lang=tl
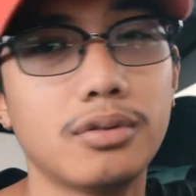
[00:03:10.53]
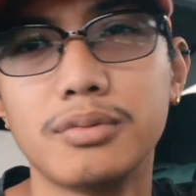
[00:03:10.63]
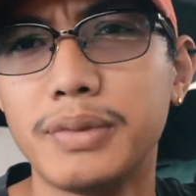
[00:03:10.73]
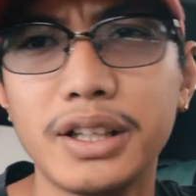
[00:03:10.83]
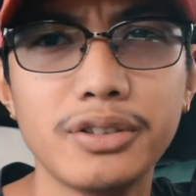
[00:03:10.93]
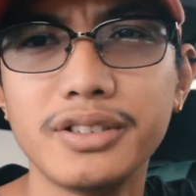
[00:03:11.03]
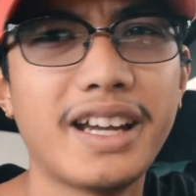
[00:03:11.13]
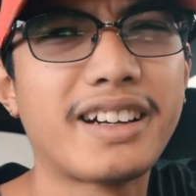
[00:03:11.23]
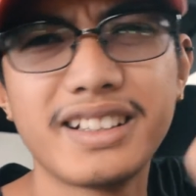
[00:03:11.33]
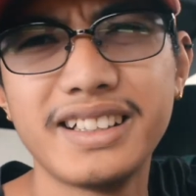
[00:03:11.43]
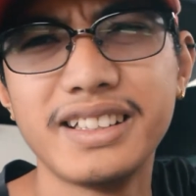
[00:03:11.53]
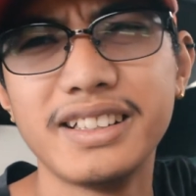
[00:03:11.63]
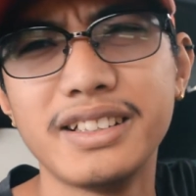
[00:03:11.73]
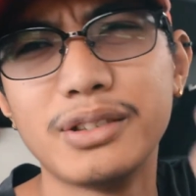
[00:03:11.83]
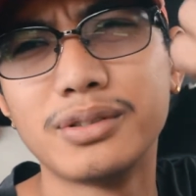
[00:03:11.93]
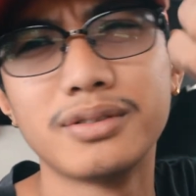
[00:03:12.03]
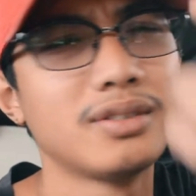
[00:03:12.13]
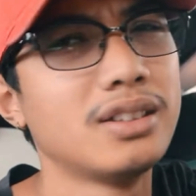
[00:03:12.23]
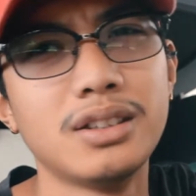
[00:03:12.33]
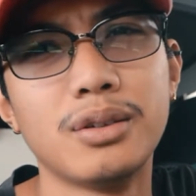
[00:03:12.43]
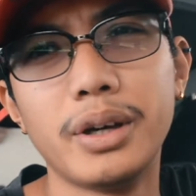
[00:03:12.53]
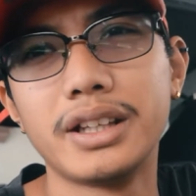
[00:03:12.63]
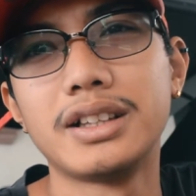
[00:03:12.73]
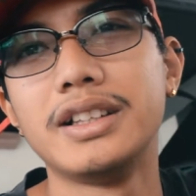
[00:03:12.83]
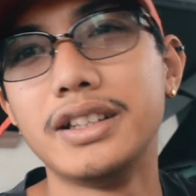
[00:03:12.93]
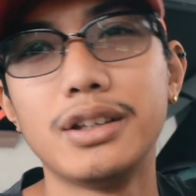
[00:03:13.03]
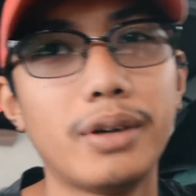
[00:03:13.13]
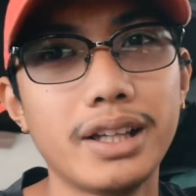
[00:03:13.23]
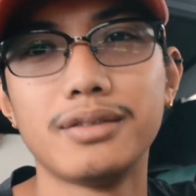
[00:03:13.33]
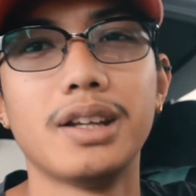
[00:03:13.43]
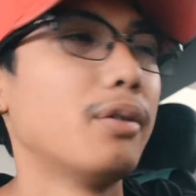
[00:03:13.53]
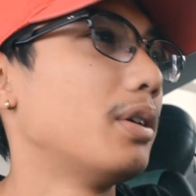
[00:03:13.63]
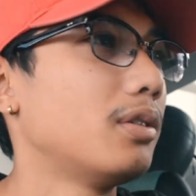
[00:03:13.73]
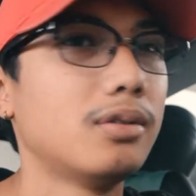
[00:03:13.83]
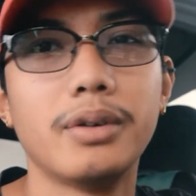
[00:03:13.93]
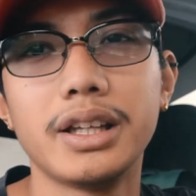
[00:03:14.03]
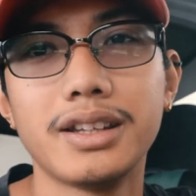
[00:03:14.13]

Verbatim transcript: paano yung dry cleaning, yung wet cleaning, wet, ano, wet,